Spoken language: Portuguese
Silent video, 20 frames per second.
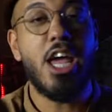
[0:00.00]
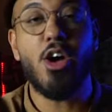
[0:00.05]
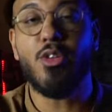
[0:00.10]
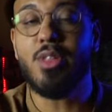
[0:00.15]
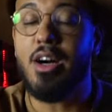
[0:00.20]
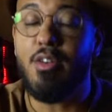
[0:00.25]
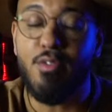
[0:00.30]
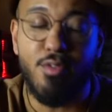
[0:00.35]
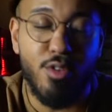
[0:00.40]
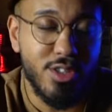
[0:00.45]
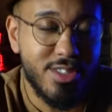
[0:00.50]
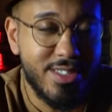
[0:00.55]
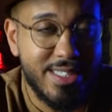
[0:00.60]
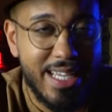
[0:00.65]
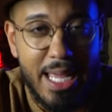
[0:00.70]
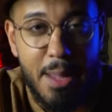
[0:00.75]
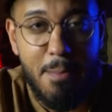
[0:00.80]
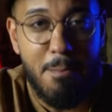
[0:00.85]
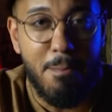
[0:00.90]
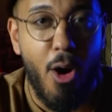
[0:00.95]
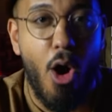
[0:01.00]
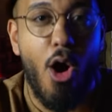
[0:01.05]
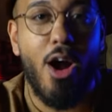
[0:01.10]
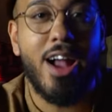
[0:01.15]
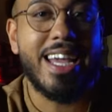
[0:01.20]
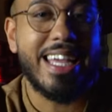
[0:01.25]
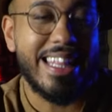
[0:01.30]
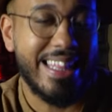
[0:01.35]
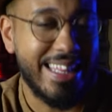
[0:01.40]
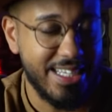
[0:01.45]
Eu não vou ser
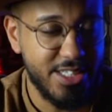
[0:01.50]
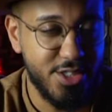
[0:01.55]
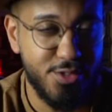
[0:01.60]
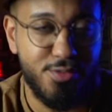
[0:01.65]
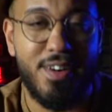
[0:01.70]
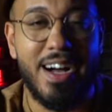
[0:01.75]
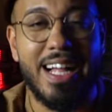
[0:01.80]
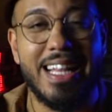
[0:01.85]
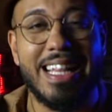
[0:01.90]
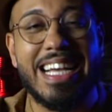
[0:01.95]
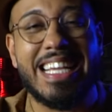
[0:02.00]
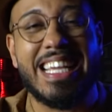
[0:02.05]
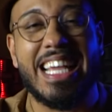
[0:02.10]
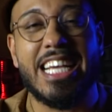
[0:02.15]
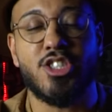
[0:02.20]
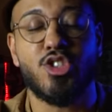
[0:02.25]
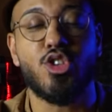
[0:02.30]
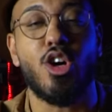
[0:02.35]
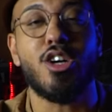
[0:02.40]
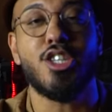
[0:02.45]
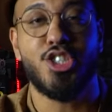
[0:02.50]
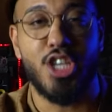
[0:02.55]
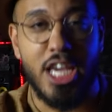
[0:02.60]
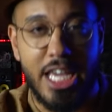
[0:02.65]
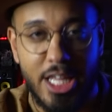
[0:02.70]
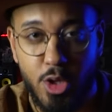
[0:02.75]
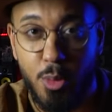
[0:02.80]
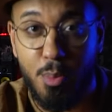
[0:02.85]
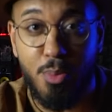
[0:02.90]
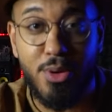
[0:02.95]
hipócrita de falar que é só
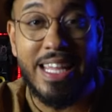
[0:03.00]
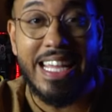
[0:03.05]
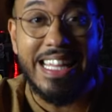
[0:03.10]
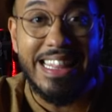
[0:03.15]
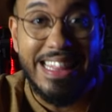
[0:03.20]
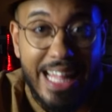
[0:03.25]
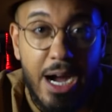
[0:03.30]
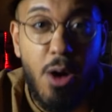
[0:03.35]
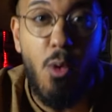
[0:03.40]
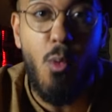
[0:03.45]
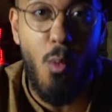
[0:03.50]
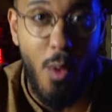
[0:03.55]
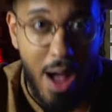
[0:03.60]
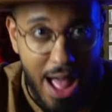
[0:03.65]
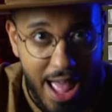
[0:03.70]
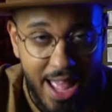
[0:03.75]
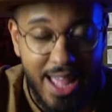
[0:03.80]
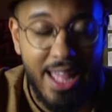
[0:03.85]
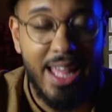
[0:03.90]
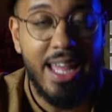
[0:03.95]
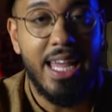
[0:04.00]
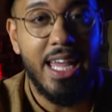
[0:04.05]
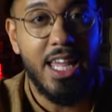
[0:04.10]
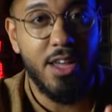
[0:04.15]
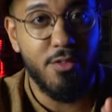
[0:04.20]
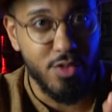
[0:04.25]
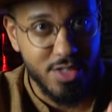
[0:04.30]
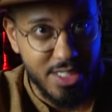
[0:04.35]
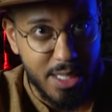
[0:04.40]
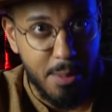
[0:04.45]
jeito, porque não é, e
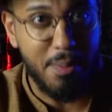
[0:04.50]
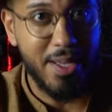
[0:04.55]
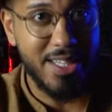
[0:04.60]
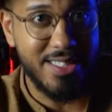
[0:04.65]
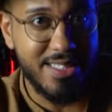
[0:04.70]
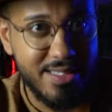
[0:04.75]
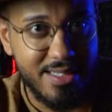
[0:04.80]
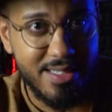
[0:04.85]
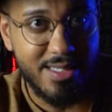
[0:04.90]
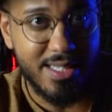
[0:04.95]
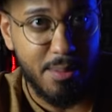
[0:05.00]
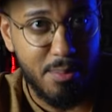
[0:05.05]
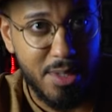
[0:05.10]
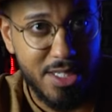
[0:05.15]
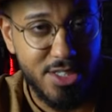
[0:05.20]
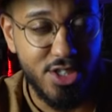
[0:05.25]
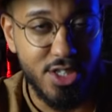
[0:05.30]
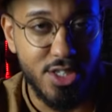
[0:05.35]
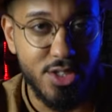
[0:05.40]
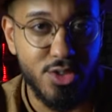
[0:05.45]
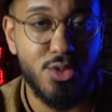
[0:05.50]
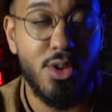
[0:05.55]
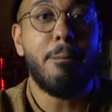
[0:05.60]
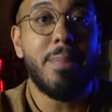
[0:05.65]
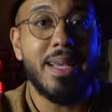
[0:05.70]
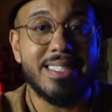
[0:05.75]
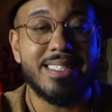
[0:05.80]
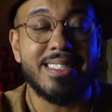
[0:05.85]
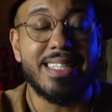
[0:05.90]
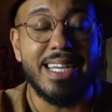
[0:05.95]
você precisa saber disso.
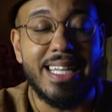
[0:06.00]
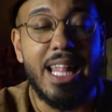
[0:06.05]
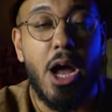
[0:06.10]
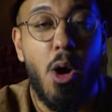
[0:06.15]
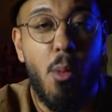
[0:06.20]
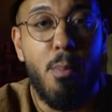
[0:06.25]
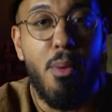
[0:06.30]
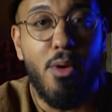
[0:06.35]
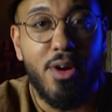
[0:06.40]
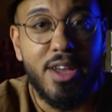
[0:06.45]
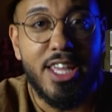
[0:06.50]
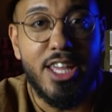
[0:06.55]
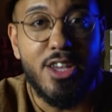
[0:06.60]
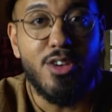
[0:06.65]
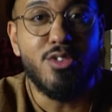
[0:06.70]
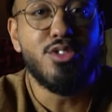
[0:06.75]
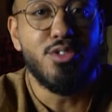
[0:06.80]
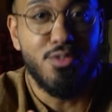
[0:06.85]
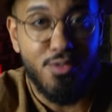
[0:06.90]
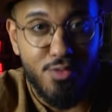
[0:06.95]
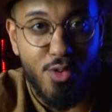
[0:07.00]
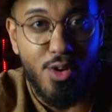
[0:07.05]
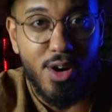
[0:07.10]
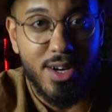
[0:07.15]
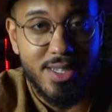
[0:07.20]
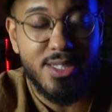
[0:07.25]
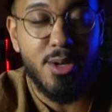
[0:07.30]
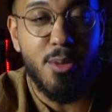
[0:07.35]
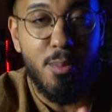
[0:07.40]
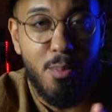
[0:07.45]
Pestana é um pouquinho de
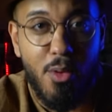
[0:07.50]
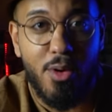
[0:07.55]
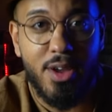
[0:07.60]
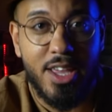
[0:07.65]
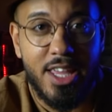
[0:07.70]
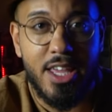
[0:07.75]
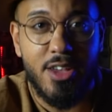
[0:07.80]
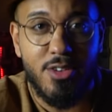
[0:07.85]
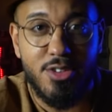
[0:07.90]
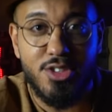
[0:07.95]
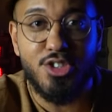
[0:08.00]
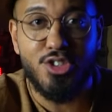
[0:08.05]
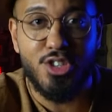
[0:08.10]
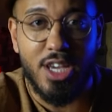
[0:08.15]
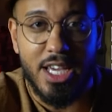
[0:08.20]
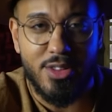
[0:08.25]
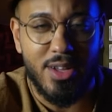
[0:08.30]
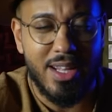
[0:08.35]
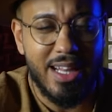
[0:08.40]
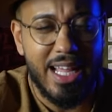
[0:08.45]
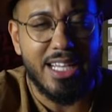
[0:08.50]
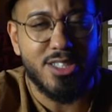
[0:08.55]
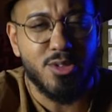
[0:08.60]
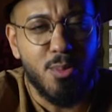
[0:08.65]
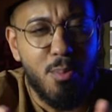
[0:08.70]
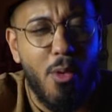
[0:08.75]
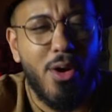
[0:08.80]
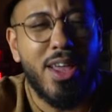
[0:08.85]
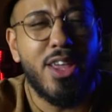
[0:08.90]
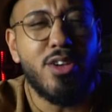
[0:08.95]
força e um pouquinho de jeito. Aliás, um
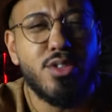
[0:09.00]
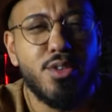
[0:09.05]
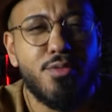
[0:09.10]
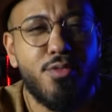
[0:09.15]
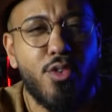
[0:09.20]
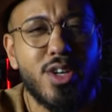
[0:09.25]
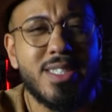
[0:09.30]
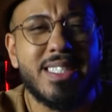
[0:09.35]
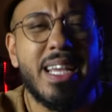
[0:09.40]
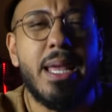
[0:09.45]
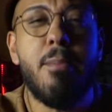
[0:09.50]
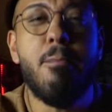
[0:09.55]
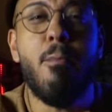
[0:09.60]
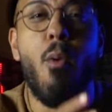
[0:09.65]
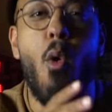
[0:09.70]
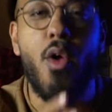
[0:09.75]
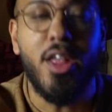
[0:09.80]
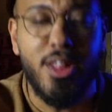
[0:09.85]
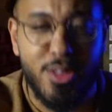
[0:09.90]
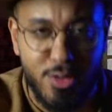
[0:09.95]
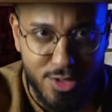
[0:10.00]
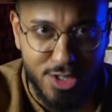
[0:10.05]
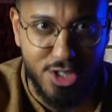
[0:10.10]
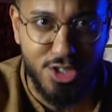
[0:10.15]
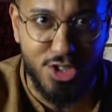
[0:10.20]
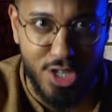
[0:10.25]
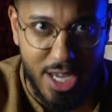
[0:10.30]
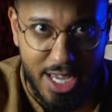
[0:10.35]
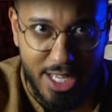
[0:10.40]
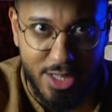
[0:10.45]
pouquinho de força e muito de
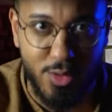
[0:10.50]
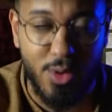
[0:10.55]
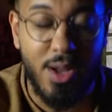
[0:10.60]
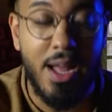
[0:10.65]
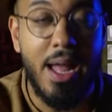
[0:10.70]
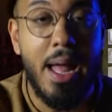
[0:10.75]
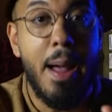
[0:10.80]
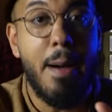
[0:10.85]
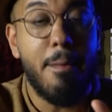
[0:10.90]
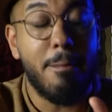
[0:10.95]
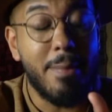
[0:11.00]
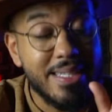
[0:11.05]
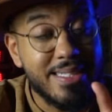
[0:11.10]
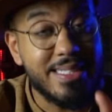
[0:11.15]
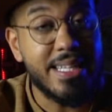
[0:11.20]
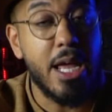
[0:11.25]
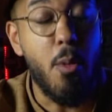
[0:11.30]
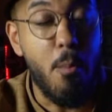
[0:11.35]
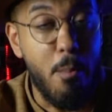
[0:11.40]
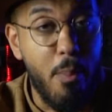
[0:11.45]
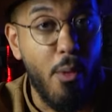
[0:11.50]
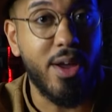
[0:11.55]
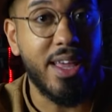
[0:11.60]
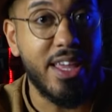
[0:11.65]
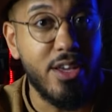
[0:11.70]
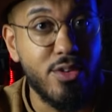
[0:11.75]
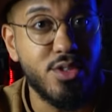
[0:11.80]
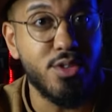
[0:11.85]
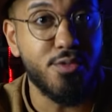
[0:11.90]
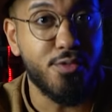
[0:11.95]
jeito, mas tem um
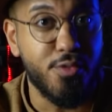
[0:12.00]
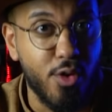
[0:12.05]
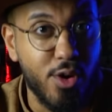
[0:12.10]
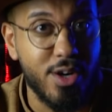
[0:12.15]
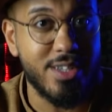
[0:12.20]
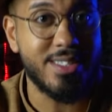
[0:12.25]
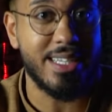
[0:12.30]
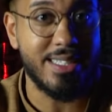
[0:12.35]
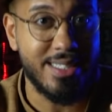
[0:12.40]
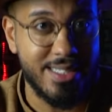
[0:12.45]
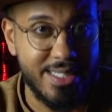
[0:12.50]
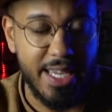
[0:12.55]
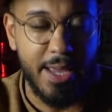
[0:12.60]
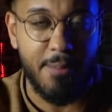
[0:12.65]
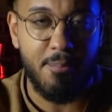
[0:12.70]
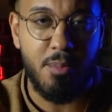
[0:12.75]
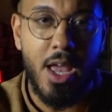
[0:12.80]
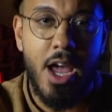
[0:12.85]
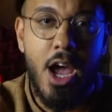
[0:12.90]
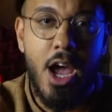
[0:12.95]
pouquinho de força sim.